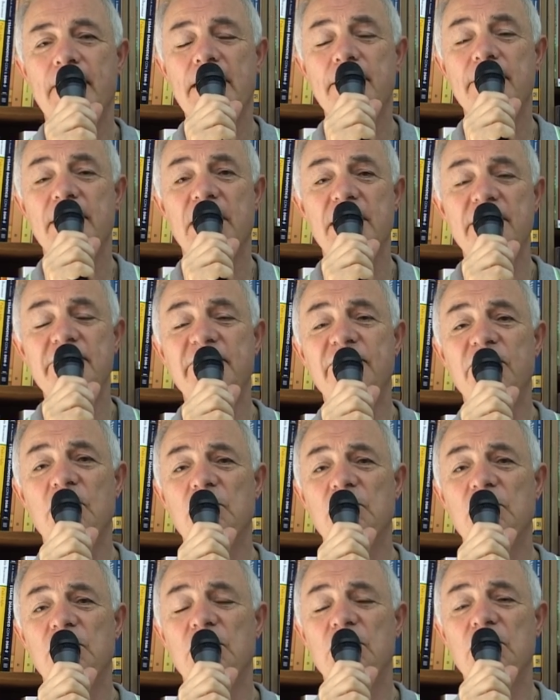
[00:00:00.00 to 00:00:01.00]
perché in
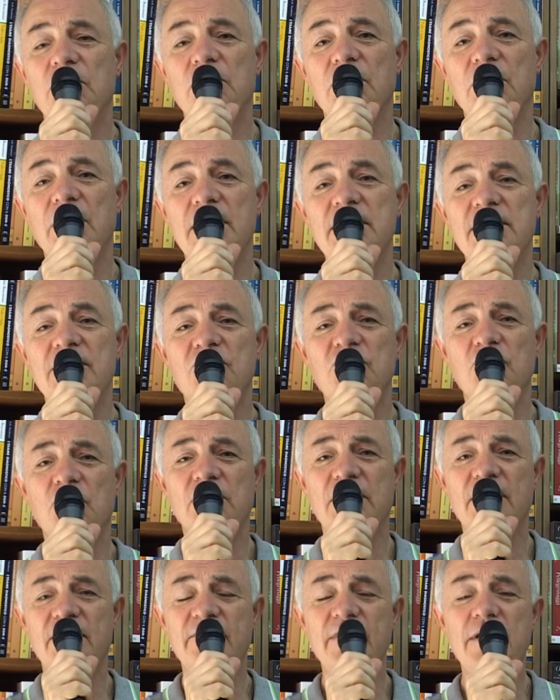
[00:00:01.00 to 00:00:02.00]
fondo essi
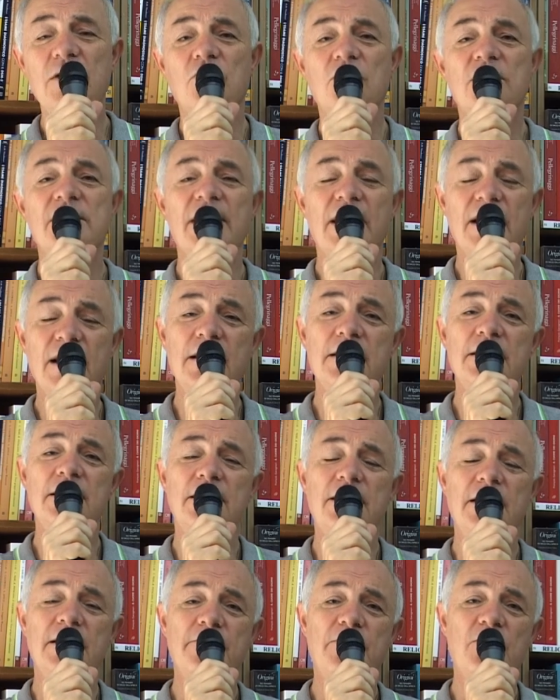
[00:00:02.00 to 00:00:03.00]
sono davvero gli eredi
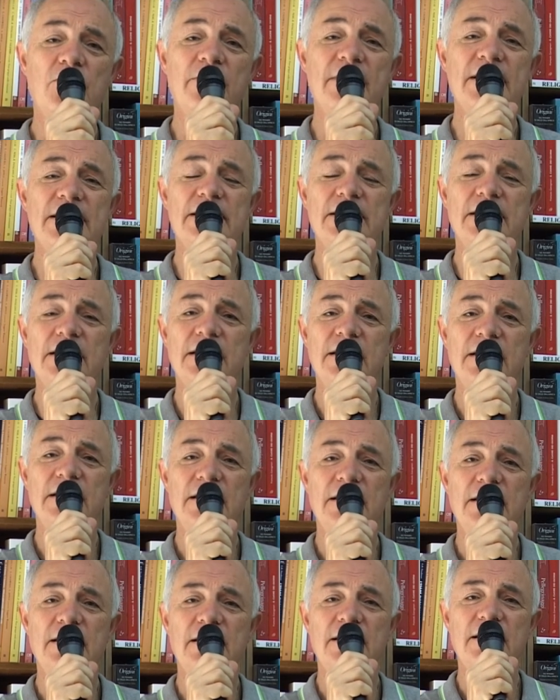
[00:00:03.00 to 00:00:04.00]
della promessa.
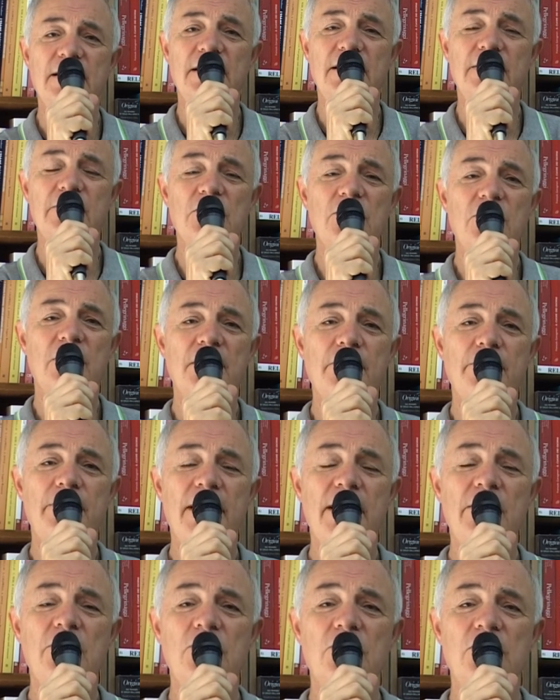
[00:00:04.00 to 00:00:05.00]
E quello che
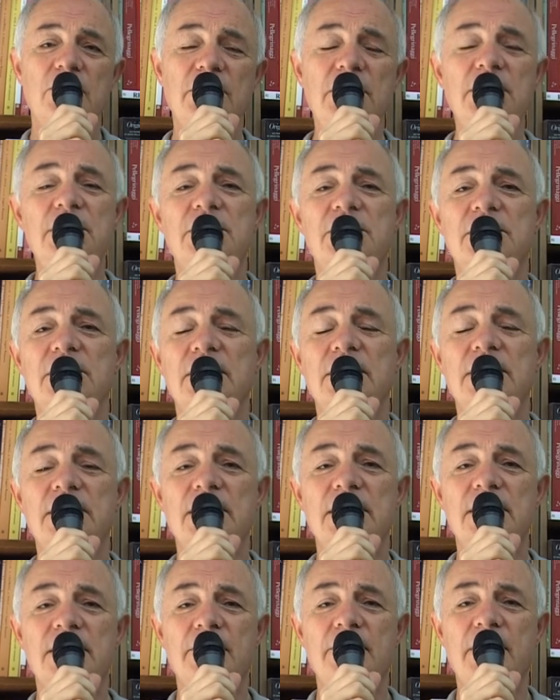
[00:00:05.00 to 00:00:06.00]
Paolo dice
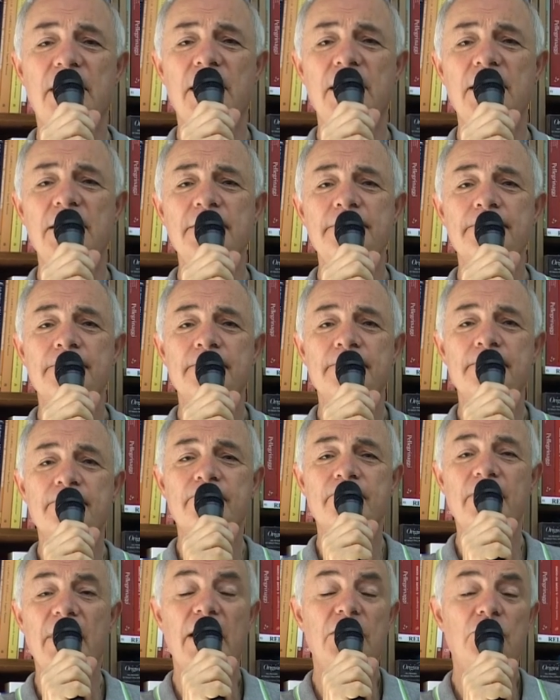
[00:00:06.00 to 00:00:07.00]
degli ebrei
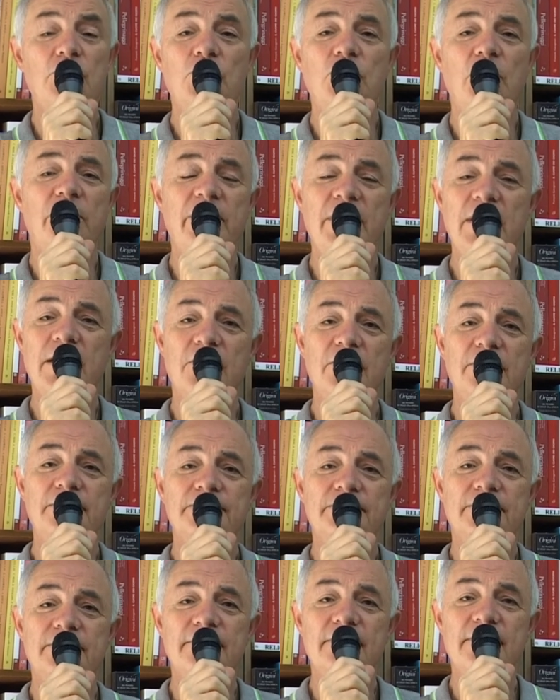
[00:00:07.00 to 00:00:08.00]
è tutto vero.
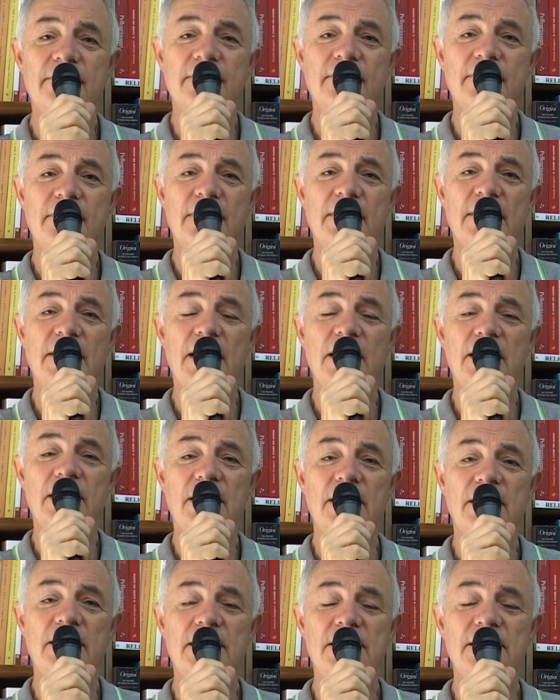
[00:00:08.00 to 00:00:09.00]

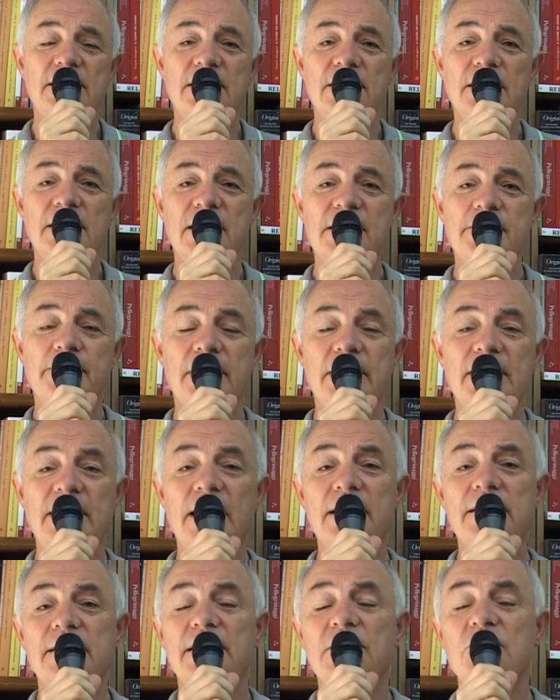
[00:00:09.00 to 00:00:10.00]
Ad essi è
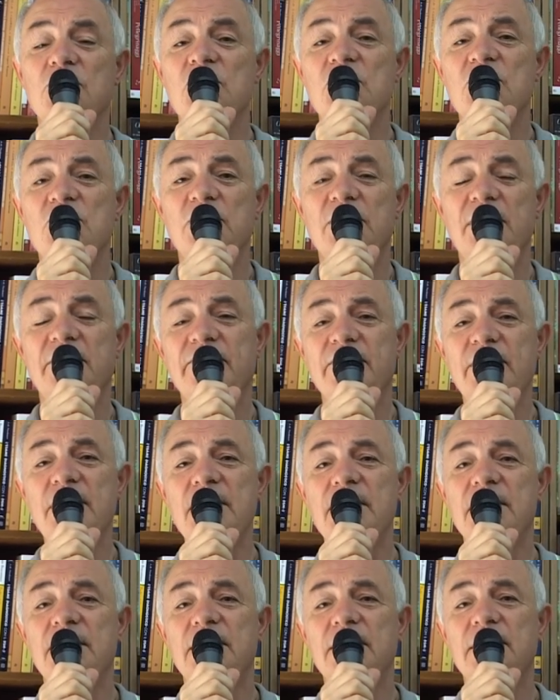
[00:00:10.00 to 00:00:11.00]
aspettata l'adozione a
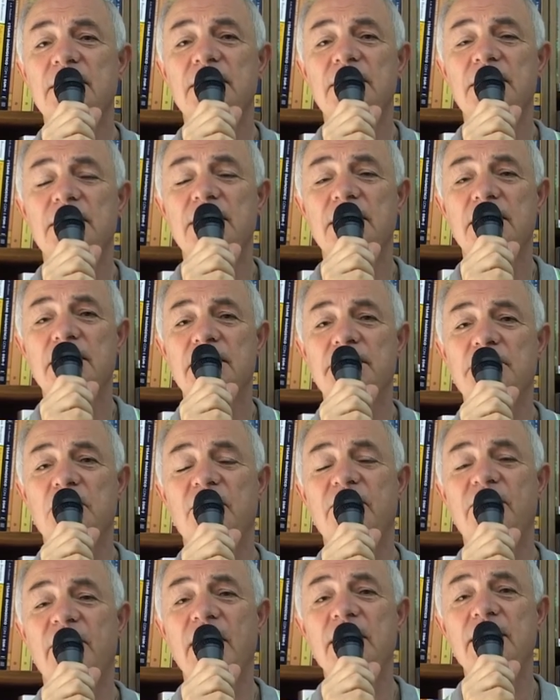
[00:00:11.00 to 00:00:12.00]
figli, i
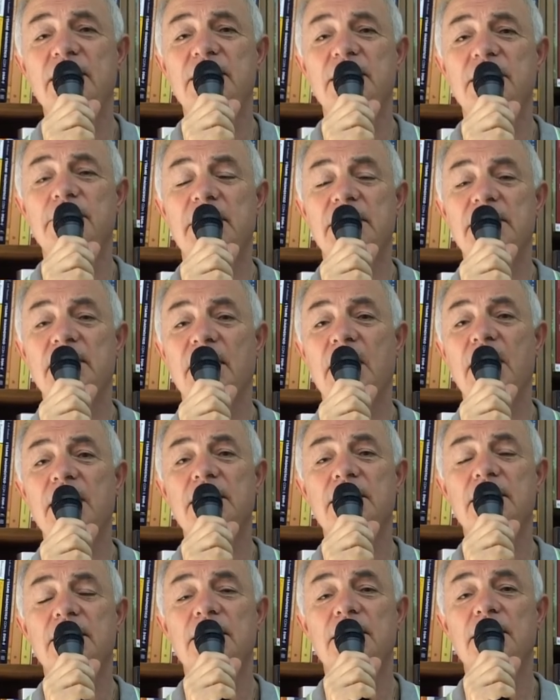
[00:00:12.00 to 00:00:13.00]
profeti, i
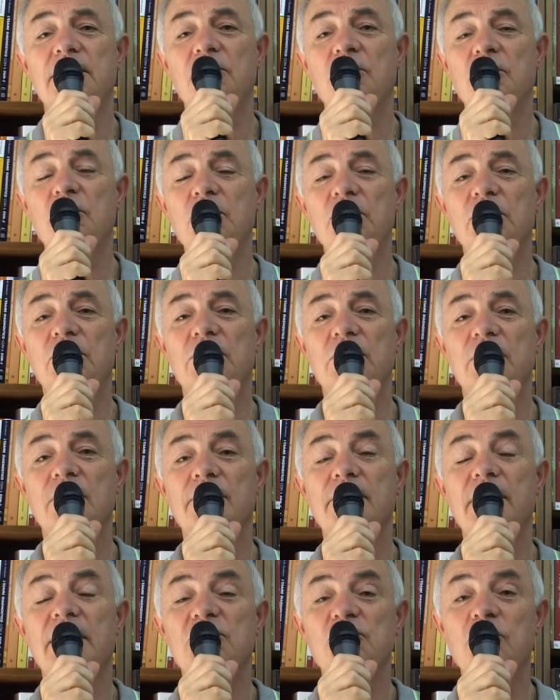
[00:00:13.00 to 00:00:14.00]
patriarchi, il culto,
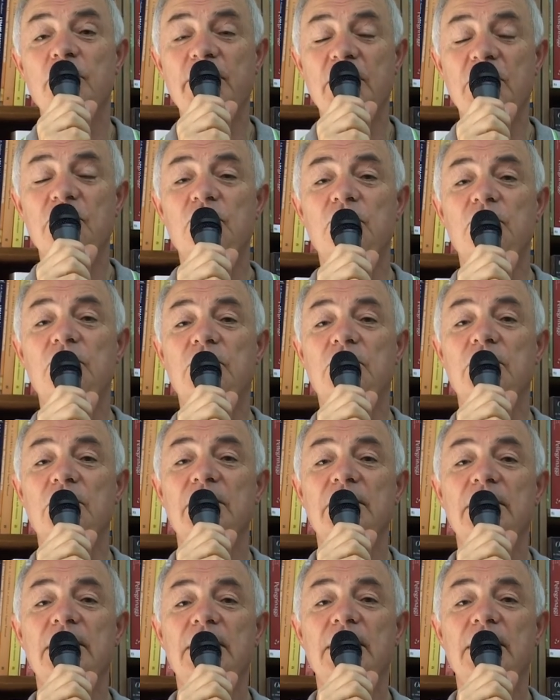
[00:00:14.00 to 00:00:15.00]
ma soprattutto